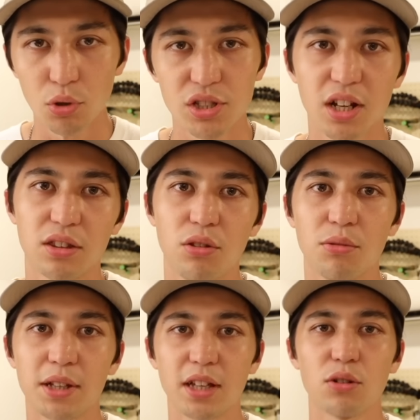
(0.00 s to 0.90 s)
うしてかっていうと
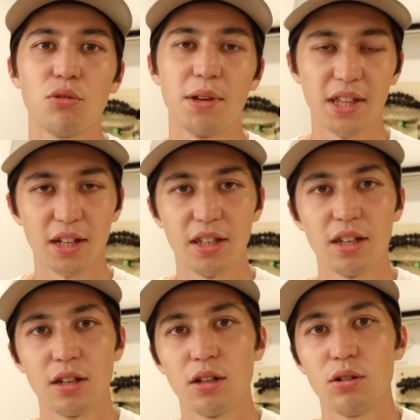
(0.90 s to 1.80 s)
またこうメディアに
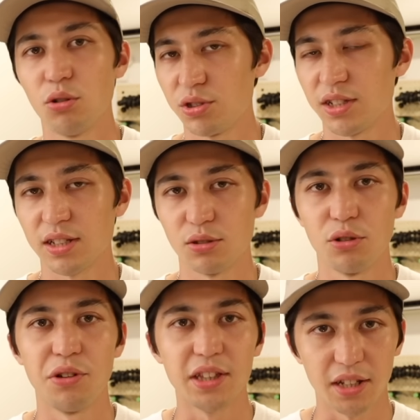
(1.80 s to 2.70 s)
露出がすご
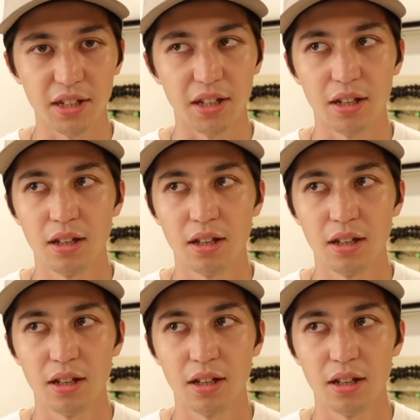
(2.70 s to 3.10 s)
い増えたり